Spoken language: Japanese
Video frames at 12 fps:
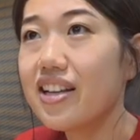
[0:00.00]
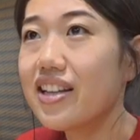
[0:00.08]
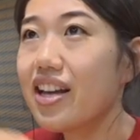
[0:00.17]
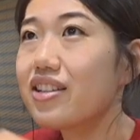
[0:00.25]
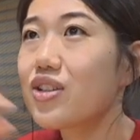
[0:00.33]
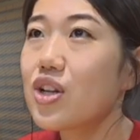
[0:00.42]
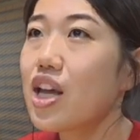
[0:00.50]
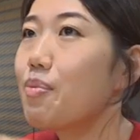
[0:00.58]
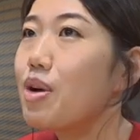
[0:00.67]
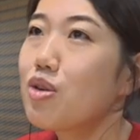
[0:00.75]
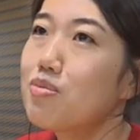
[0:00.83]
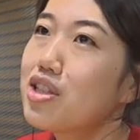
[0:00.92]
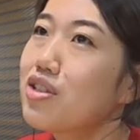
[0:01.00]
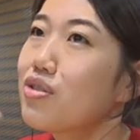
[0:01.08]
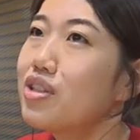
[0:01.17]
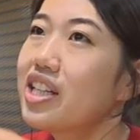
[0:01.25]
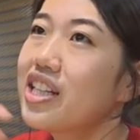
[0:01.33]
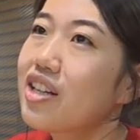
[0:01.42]
でその山の水
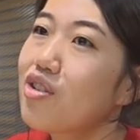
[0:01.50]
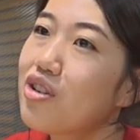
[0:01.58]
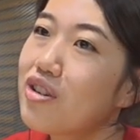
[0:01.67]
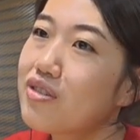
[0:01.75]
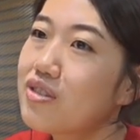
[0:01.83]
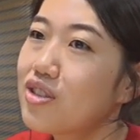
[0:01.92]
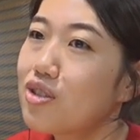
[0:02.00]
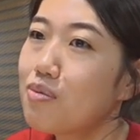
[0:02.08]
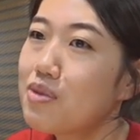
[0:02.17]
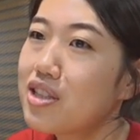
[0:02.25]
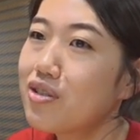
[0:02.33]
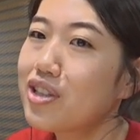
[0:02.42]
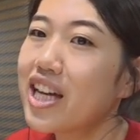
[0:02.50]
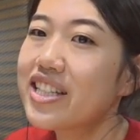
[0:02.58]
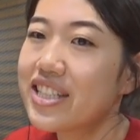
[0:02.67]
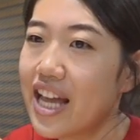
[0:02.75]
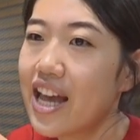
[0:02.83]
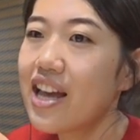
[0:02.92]
を引いてこのずっと水を出
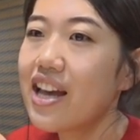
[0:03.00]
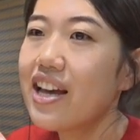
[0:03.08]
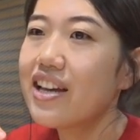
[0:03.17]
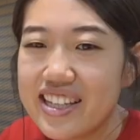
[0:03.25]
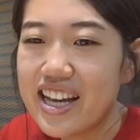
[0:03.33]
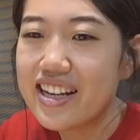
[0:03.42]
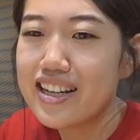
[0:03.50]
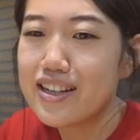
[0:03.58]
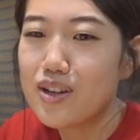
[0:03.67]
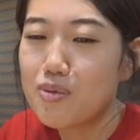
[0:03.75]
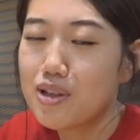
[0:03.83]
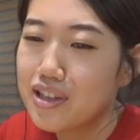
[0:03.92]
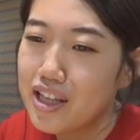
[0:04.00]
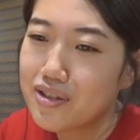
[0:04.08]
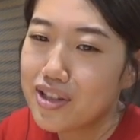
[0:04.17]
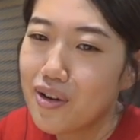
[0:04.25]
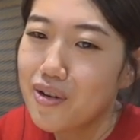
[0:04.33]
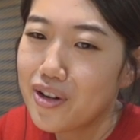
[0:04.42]
して屋根に登って
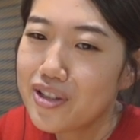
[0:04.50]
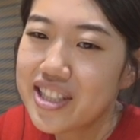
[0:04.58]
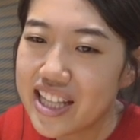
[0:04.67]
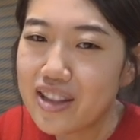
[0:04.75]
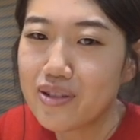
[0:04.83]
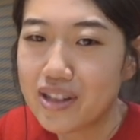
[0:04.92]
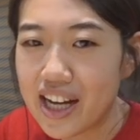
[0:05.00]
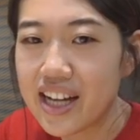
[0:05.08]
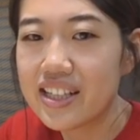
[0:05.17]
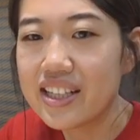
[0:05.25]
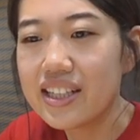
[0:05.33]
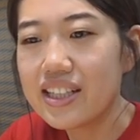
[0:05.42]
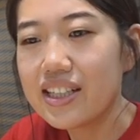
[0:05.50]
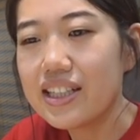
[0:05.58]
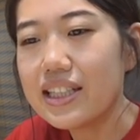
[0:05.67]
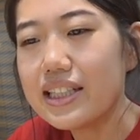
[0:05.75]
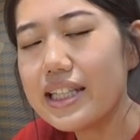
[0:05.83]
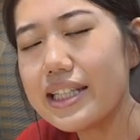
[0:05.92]
雪を下ろしてとか
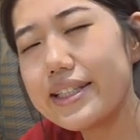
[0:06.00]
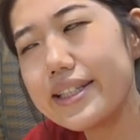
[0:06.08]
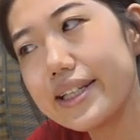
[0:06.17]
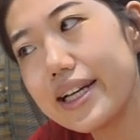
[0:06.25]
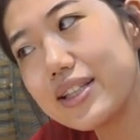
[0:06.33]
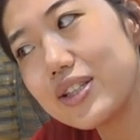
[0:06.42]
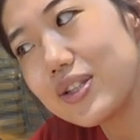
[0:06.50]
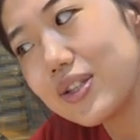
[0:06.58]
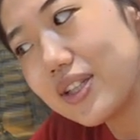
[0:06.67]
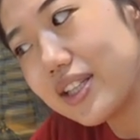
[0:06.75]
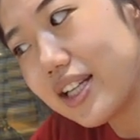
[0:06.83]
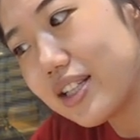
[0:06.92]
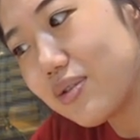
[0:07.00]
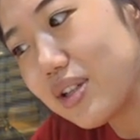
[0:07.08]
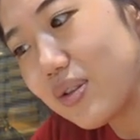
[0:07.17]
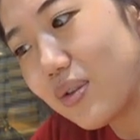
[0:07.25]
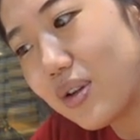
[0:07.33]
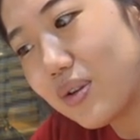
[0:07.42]
1月1日
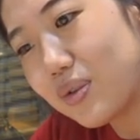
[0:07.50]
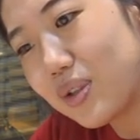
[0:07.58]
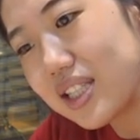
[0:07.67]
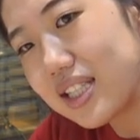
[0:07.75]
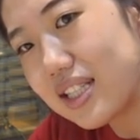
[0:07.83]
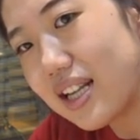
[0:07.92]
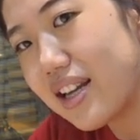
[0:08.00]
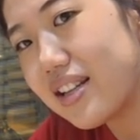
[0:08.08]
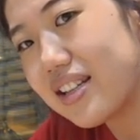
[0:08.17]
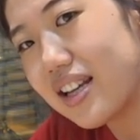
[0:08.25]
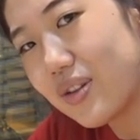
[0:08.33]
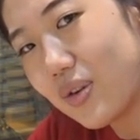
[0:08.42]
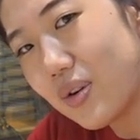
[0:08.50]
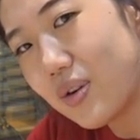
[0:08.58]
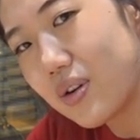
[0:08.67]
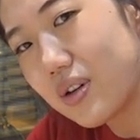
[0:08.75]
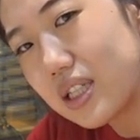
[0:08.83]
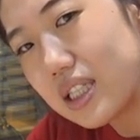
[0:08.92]
はそういうことはしないけ
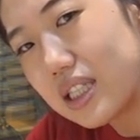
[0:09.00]
ど